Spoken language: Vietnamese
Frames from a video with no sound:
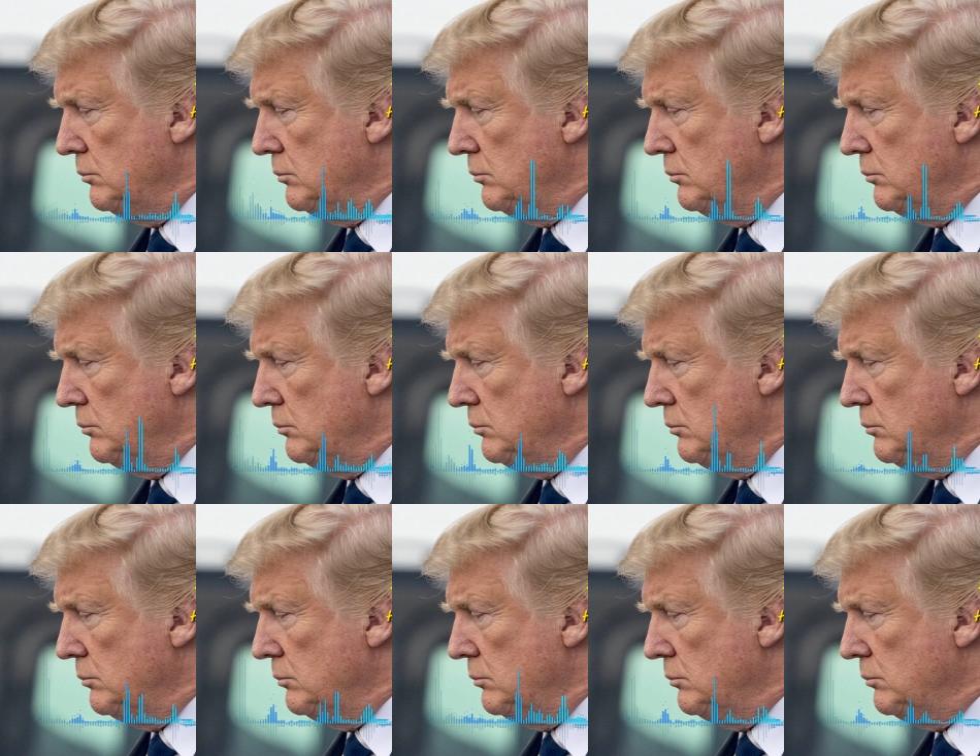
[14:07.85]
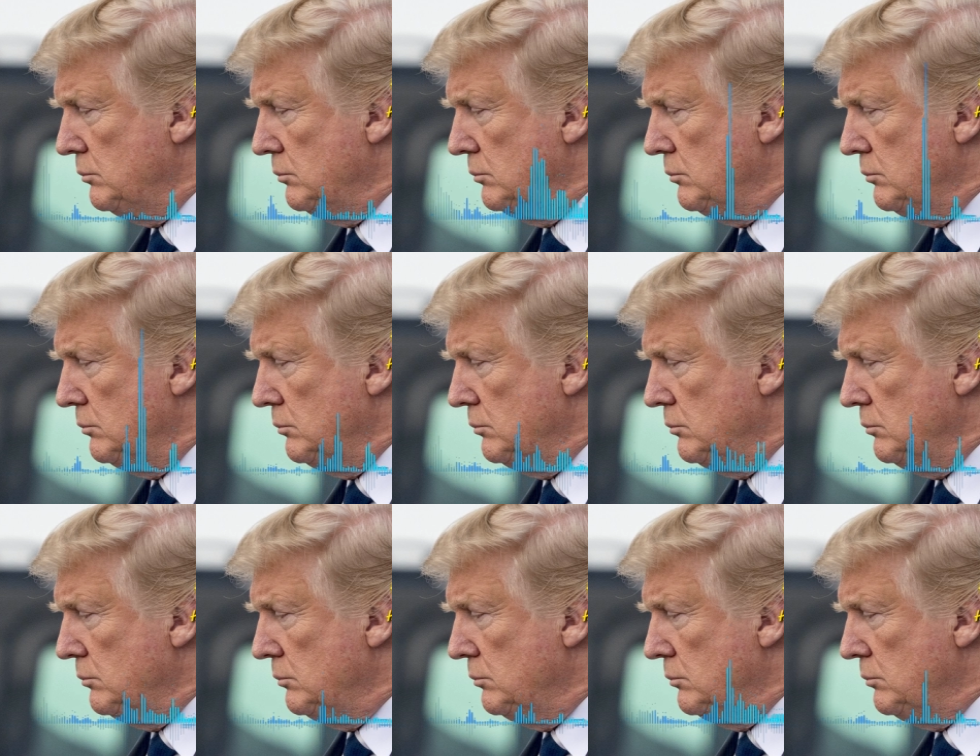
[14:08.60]
tập thể cộng đồng người Việt
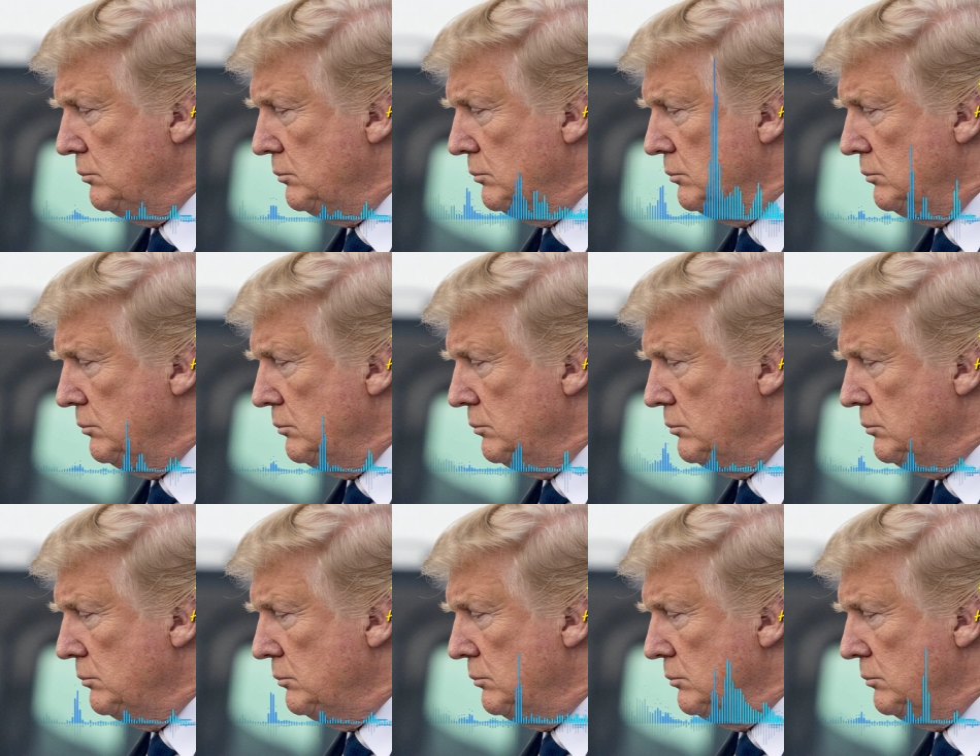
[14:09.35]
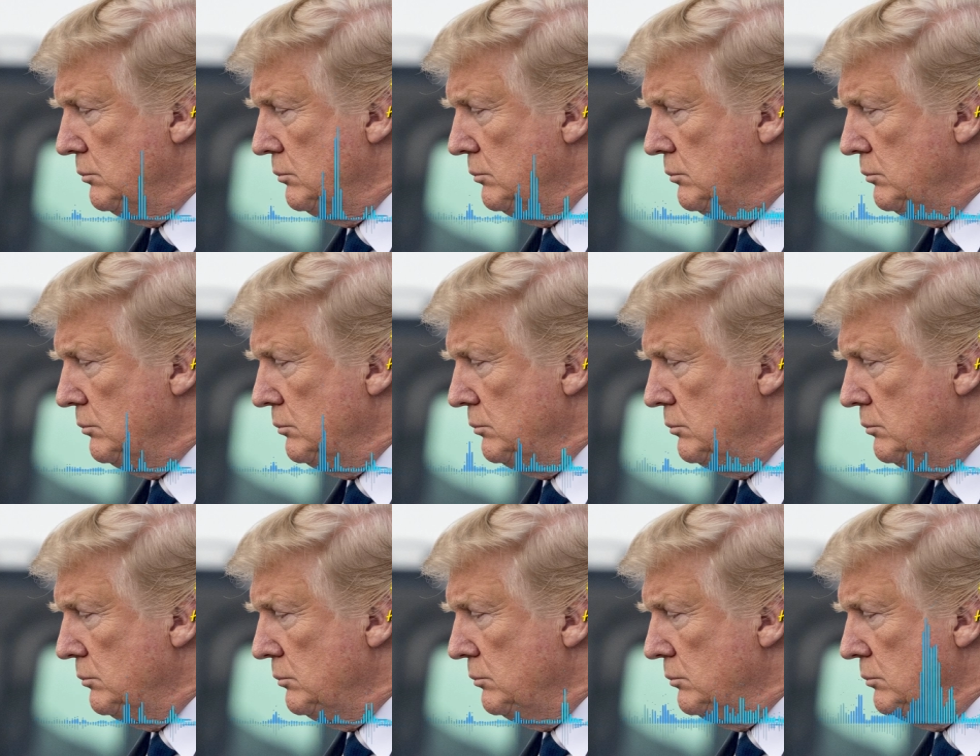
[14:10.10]
uh, của chúng ta
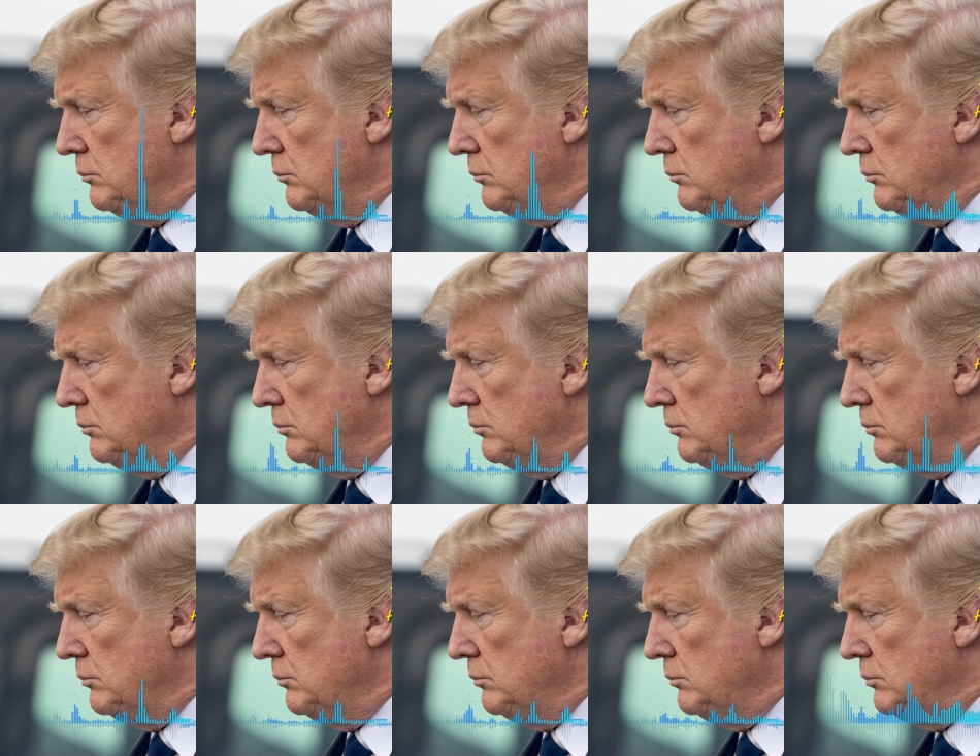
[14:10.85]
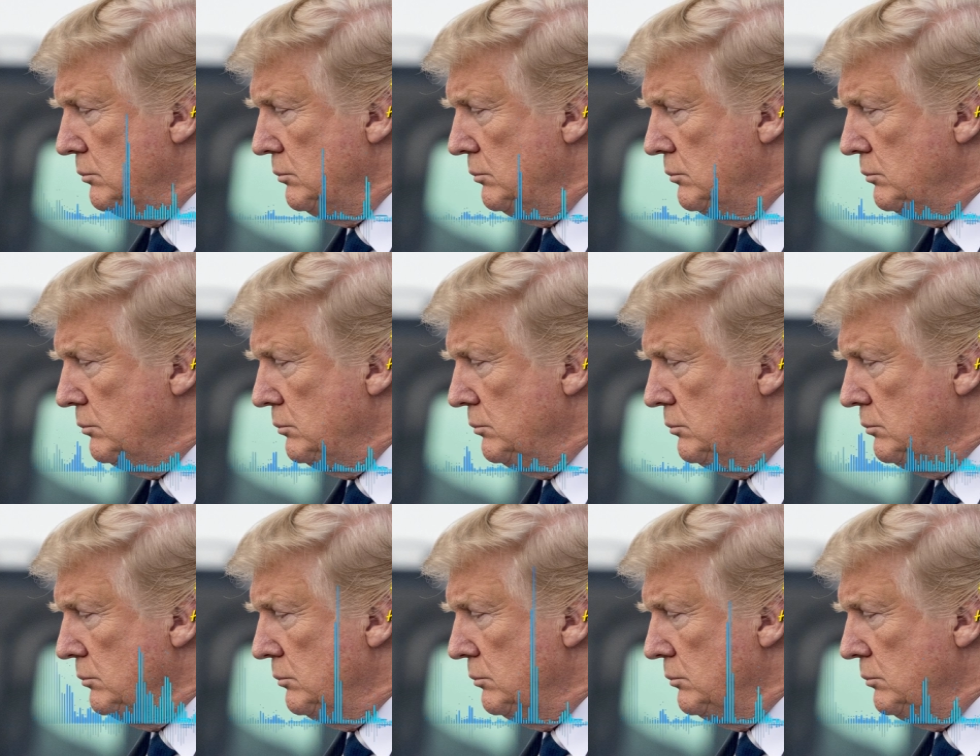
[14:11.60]
uh, nếu mà chú
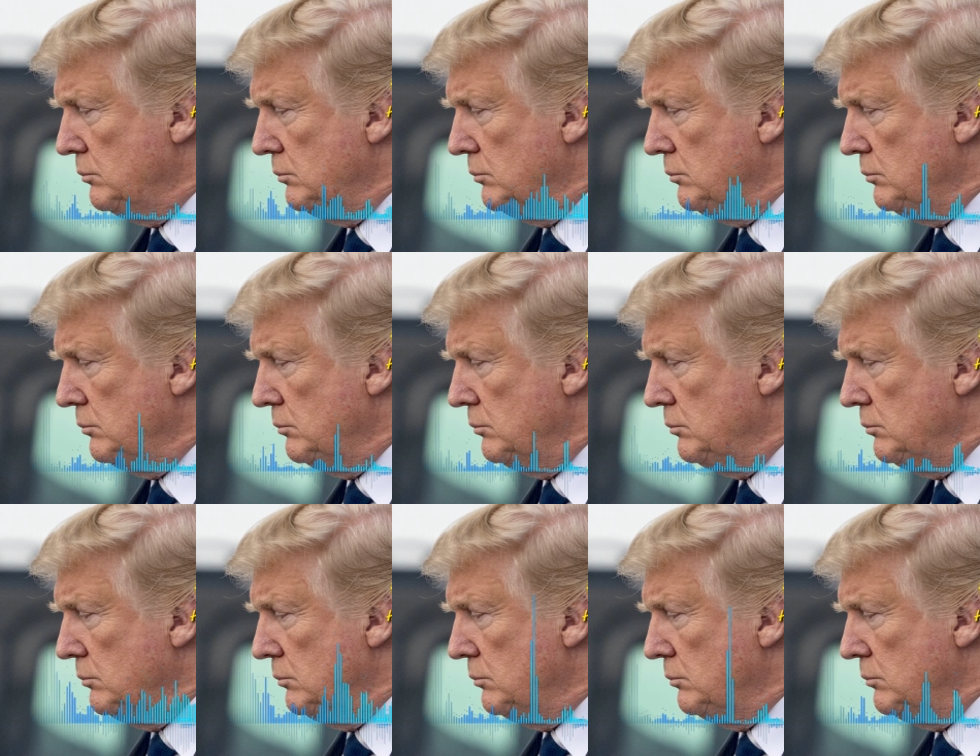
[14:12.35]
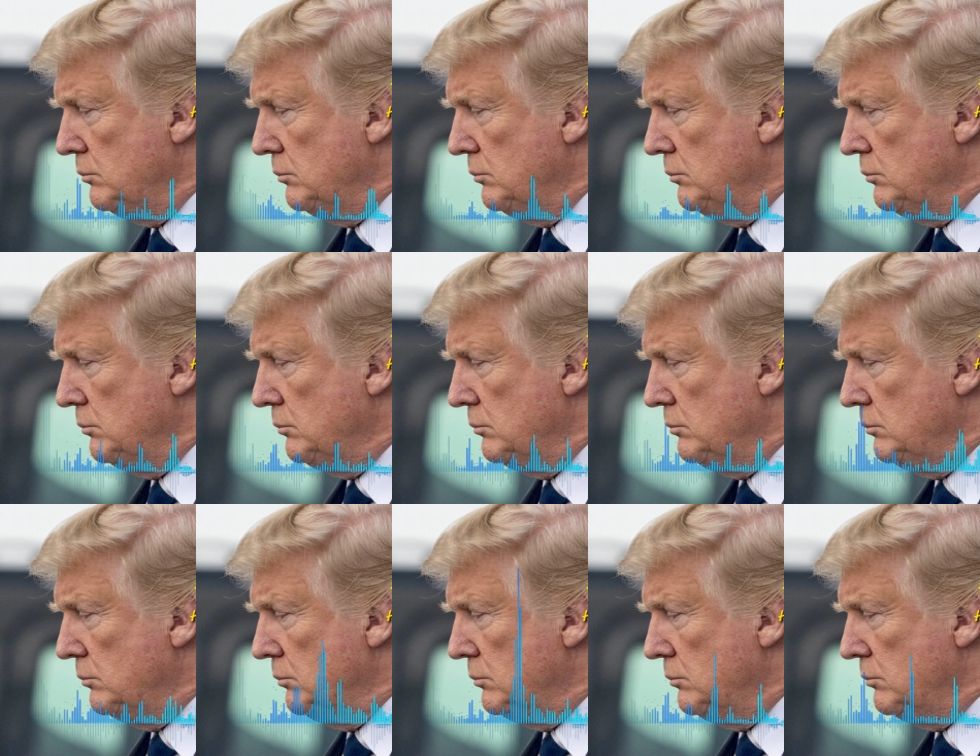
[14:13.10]
có thêm nhiều thời gian thì mình sẽ
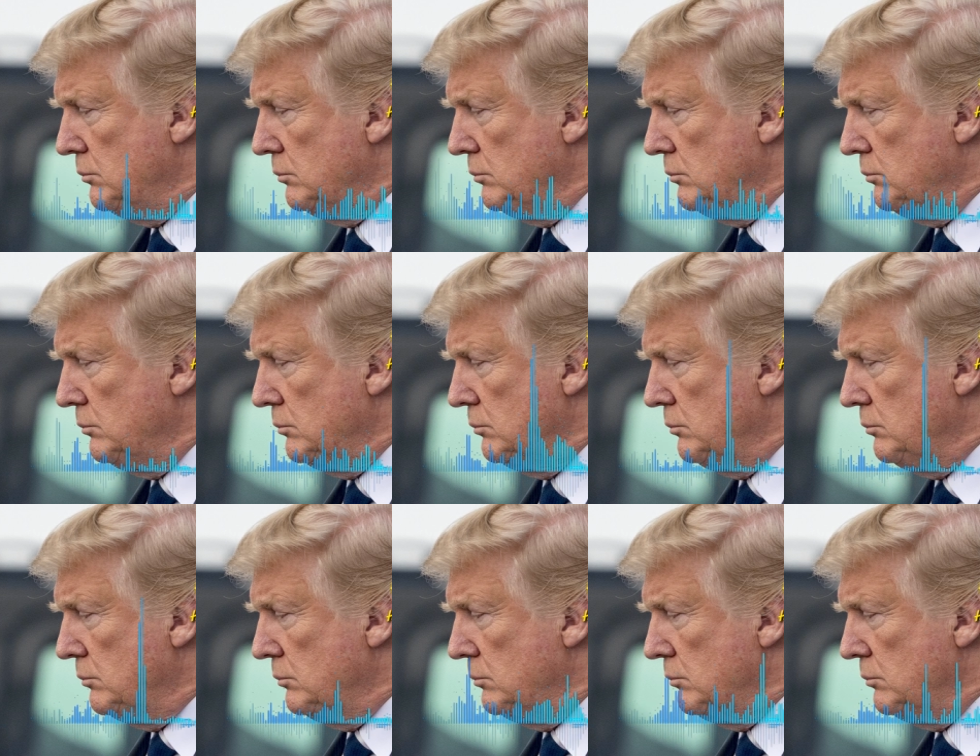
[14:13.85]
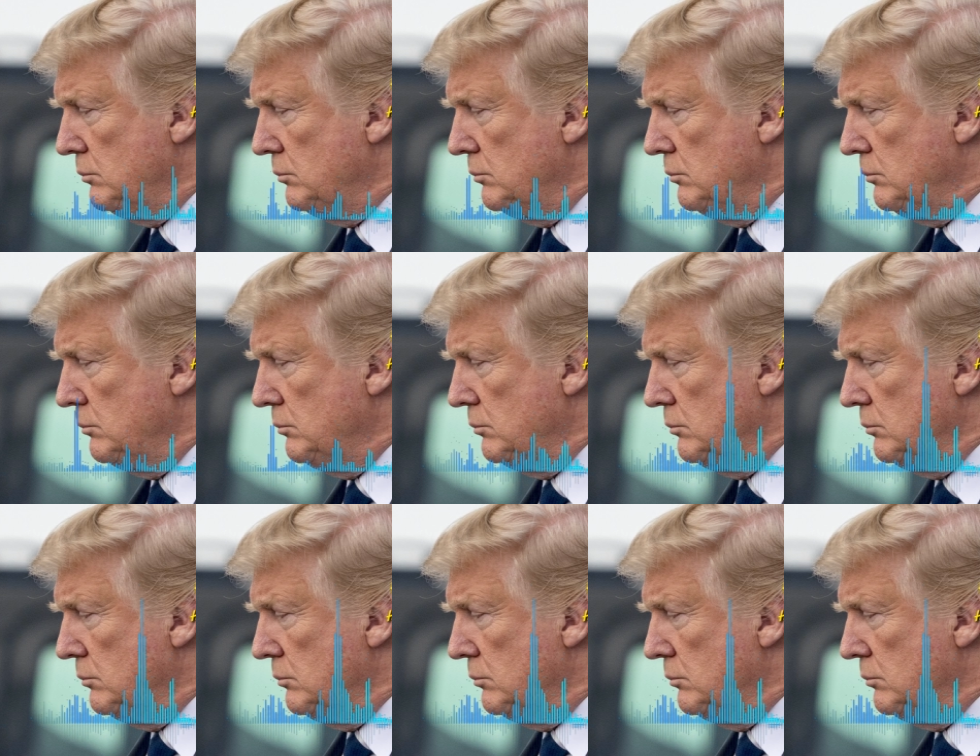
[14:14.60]
nói về những cái gì